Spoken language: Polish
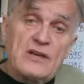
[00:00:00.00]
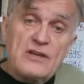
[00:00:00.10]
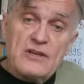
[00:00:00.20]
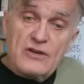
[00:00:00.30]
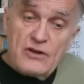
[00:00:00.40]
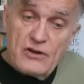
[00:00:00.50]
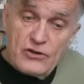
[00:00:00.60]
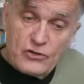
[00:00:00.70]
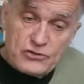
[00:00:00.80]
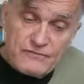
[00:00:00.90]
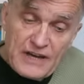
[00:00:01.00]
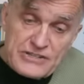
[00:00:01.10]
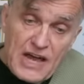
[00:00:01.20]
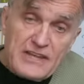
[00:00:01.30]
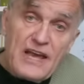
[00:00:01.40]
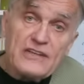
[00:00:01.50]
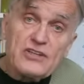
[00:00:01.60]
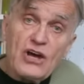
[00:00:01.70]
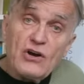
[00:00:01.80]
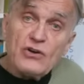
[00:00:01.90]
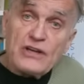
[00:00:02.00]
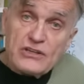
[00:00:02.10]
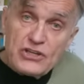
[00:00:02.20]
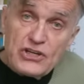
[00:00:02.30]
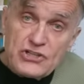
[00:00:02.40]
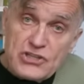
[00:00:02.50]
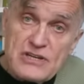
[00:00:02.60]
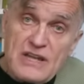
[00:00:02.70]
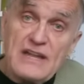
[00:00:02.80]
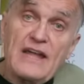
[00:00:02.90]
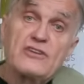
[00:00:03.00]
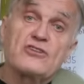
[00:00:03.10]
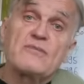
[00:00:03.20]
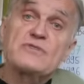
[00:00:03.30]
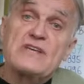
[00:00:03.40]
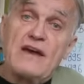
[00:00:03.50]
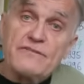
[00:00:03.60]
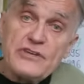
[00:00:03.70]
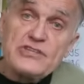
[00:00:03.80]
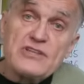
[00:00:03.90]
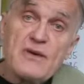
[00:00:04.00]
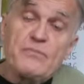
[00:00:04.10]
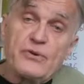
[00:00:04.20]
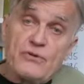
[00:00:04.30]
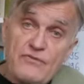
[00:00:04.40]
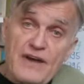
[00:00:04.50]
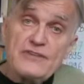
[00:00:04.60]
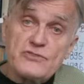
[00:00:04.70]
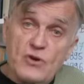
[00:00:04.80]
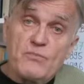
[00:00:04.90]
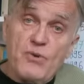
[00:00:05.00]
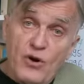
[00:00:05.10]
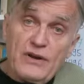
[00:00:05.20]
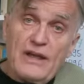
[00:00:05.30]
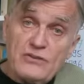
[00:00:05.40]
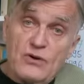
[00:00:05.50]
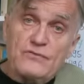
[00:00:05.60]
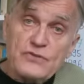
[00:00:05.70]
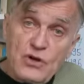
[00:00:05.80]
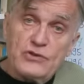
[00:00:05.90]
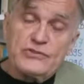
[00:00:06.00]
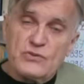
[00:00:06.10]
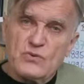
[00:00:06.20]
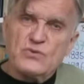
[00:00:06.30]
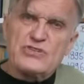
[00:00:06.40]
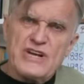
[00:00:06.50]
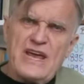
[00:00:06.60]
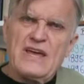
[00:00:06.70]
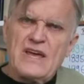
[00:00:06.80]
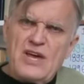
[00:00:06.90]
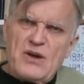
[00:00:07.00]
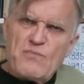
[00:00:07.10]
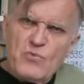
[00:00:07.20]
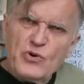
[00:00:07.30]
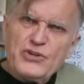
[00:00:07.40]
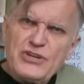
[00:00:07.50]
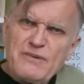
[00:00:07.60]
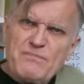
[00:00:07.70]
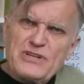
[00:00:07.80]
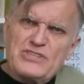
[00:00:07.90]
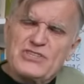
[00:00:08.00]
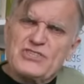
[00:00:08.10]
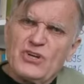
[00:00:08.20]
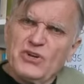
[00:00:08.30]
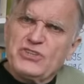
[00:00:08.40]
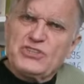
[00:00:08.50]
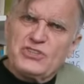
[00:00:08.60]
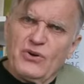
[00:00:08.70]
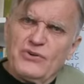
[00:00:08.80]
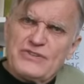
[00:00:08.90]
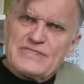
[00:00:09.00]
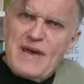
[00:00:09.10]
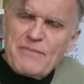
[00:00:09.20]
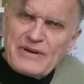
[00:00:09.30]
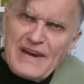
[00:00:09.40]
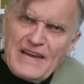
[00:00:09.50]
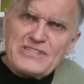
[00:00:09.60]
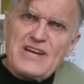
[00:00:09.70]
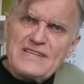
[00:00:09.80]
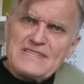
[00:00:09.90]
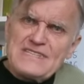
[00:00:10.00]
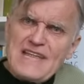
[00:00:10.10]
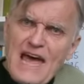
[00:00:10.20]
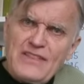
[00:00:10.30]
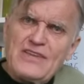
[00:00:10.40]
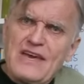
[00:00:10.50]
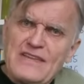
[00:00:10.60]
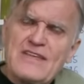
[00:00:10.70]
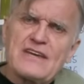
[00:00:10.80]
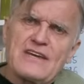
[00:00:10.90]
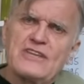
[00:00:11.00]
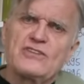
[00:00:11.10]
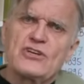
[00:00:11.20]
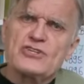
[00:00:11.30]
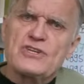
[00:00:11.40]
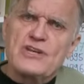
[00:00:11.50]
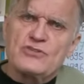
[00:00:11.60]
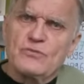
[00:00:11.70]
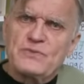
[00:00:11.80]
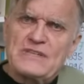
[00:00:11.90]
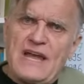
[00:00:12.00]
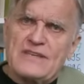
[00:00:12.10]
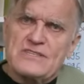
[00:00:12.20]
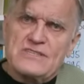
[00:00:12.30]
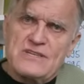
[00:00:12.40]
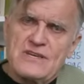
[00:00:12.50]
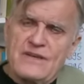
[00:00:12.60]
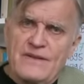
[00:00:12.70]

Y, rozważania teoretyczne nad tym zjawiskiem prowadzą Bora do wniosku, że musi być coś, co zamraża stany energetyczne substancji.